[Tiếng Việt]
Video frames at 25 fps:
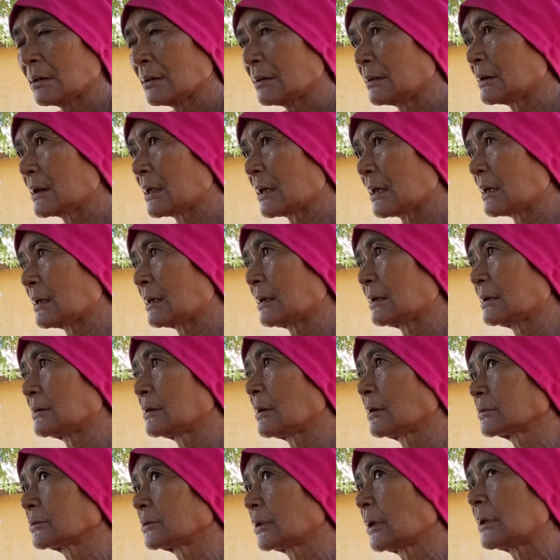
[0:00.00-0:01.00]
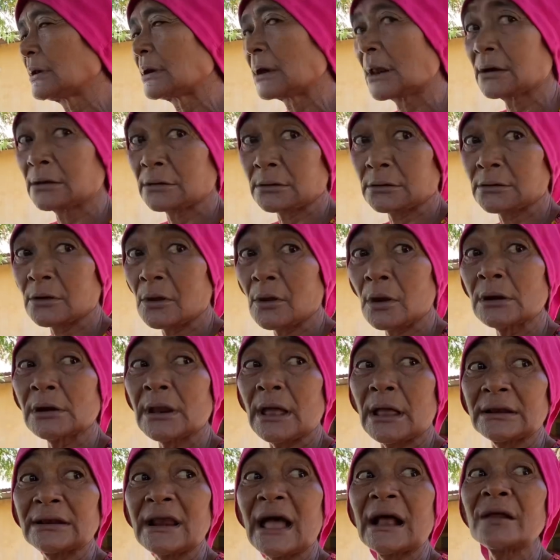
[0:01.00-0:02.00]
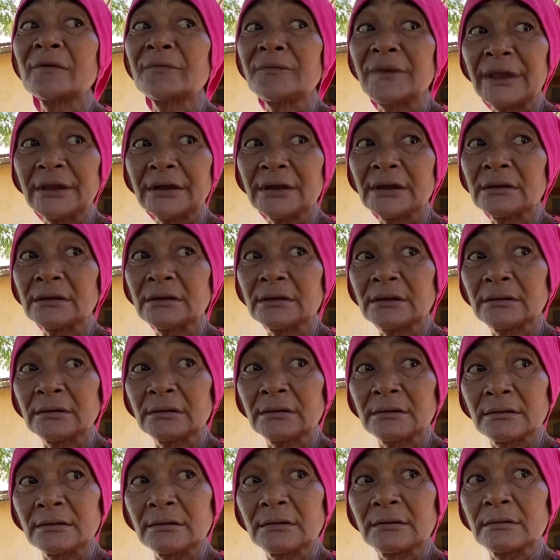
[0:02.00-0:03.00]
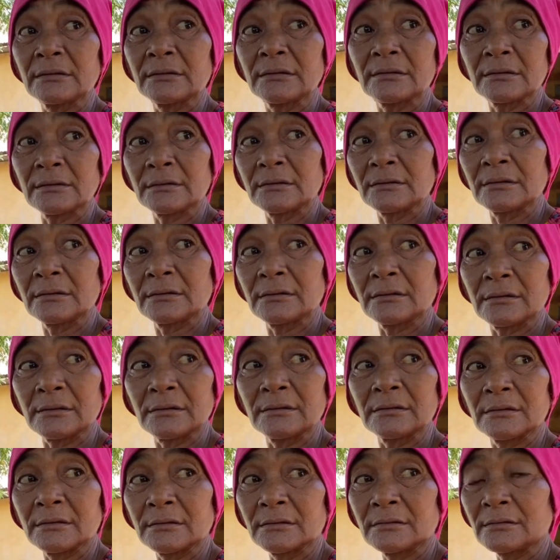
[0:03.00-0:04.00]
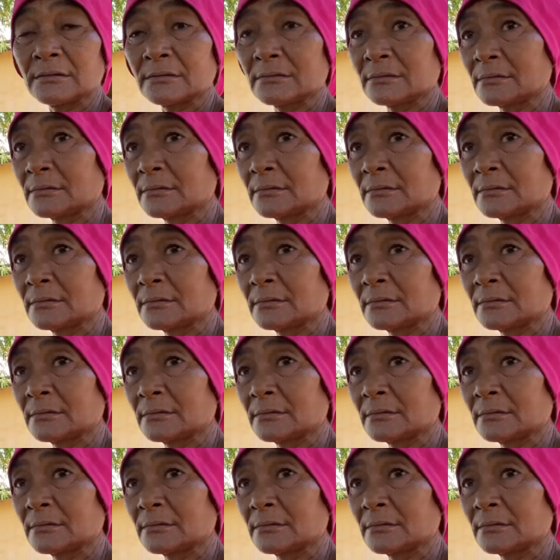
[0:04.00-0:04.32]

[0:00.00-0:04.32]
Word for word: Là đồng thời là nó là đảng viên. Yeah. Dạ. Ừ.